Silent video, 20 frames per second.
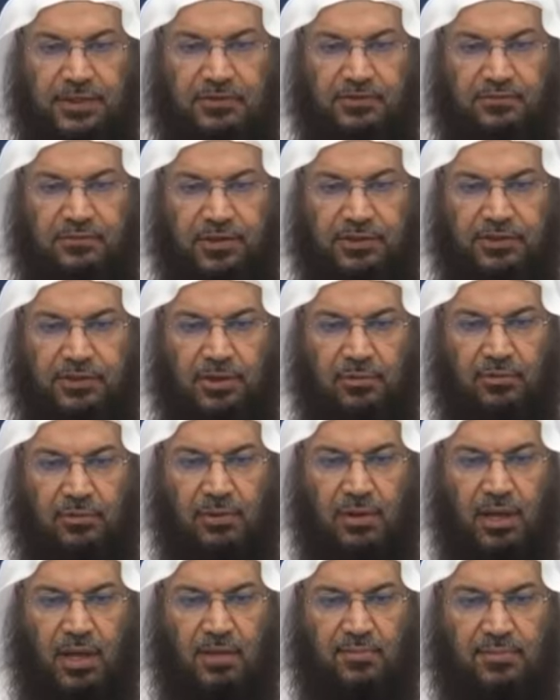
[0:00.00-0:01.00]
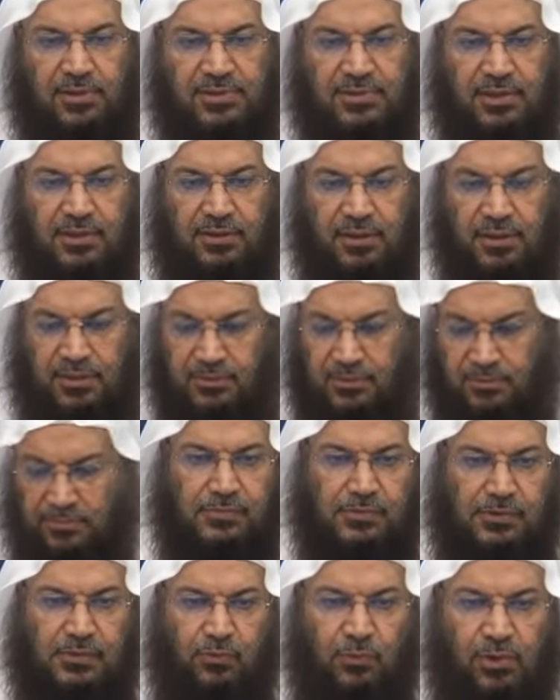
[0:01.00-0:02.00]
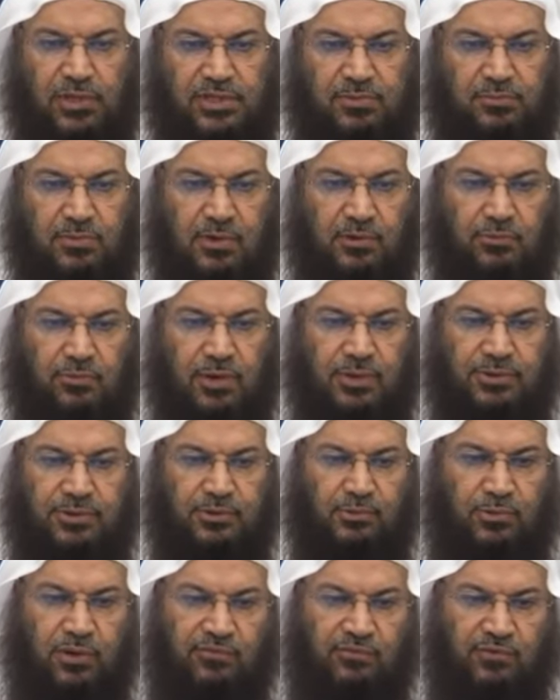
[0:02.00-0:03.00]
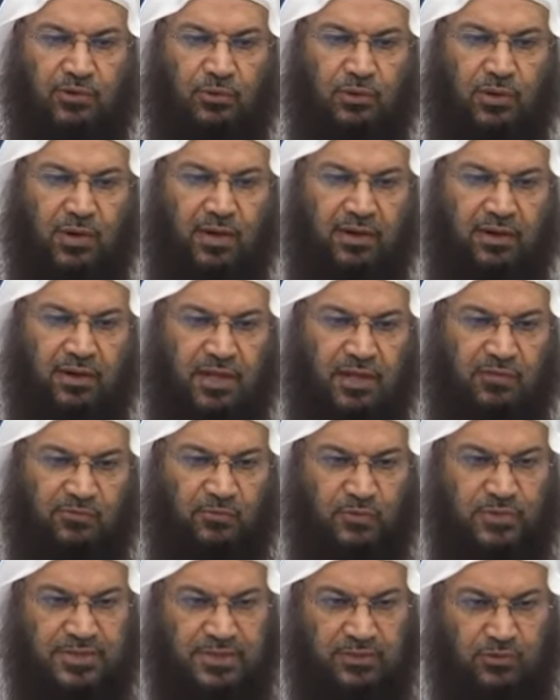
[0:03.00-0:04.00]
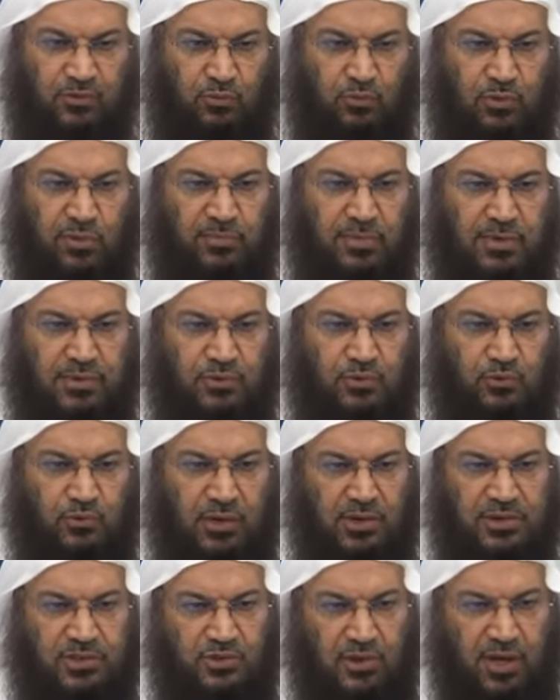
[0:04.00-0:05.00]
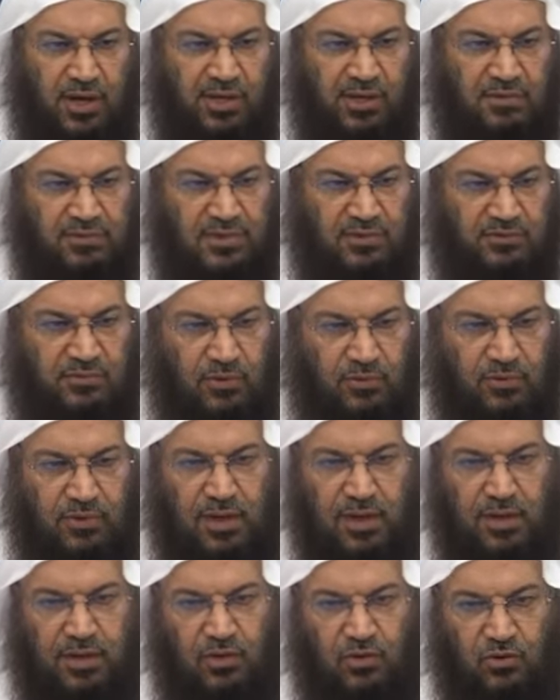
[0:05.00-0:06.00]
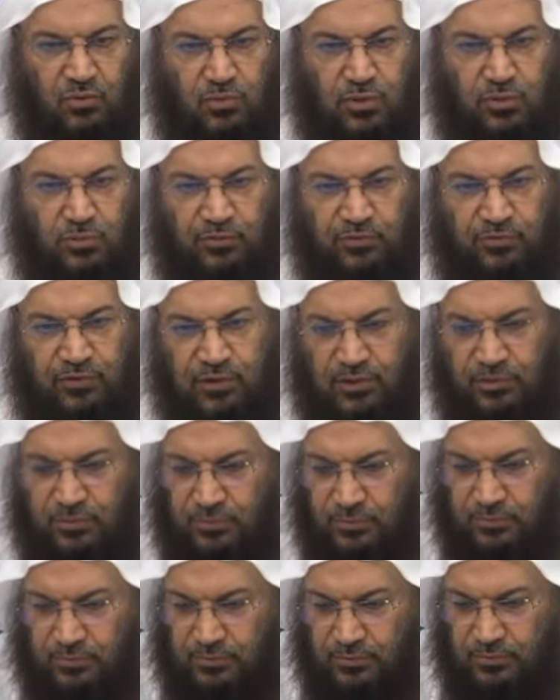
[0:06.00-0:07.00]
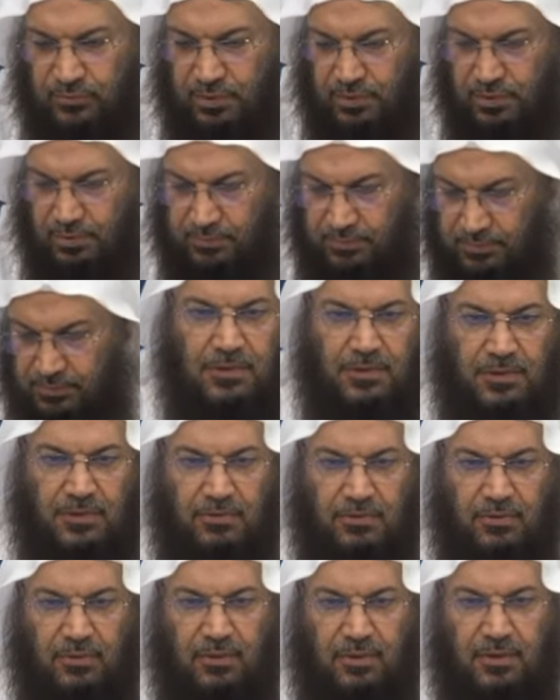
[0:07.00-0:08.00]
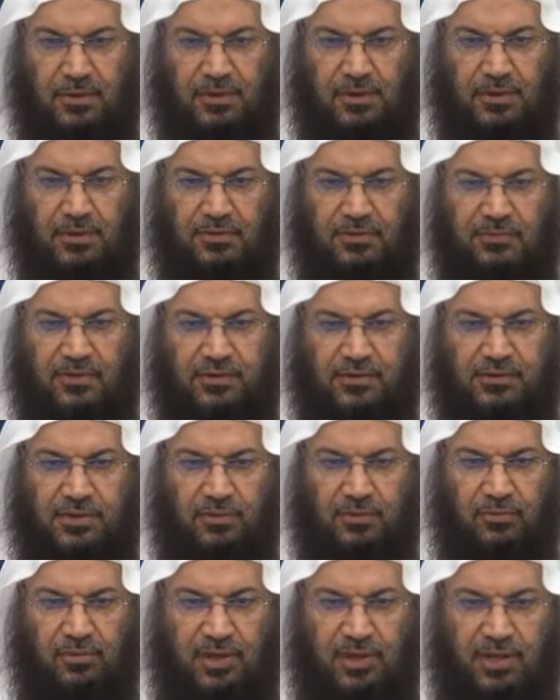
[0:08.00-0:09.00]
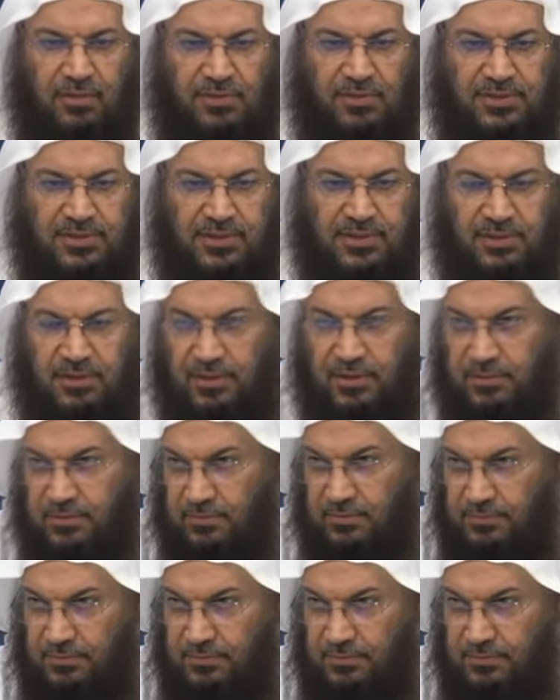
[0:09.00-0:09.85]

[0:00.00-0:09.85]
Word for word: فاتقوا الله ما استطعتم واسمعوا واطيعوا وانفقوا خيرا لانفسكم ومن يوق شح نفسه فاولئك هم المفلحون نعم ايوه فاتقوا الله ما استطعتم